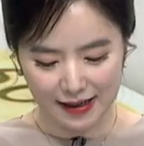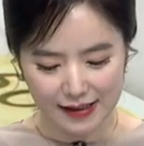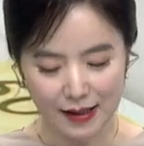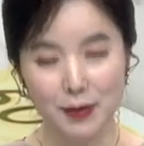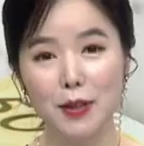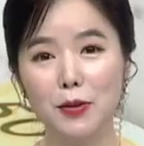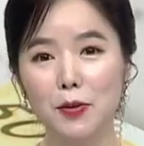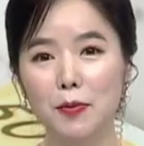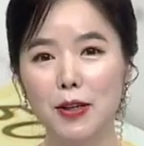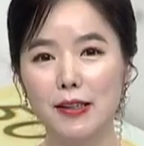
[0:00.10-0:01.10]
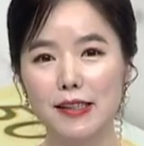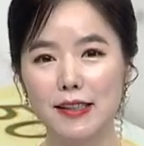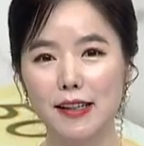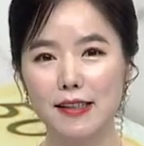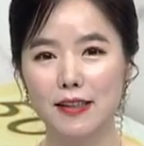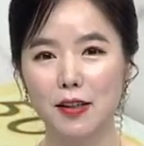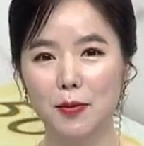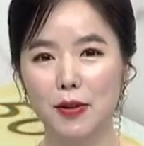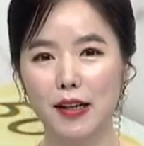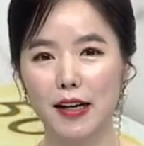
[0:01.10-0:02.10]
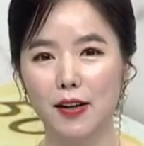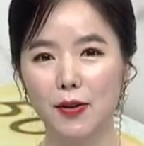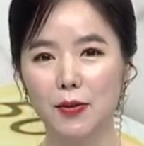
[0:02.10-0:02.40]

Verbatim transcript: 자, 오늘도 돈 벌기를 신나게 즐겨볼까요?